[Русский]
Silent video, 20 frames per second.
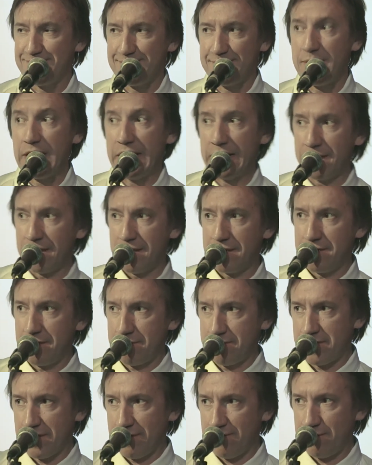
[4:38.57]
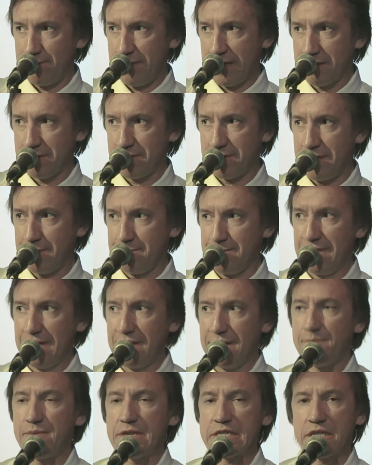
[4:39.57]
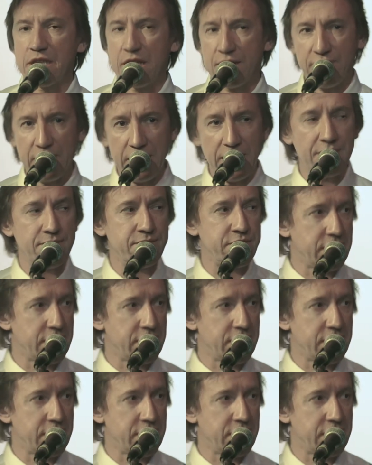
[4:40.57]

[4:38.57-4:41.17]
Маленькие девочки вот бегают там. Поздравляем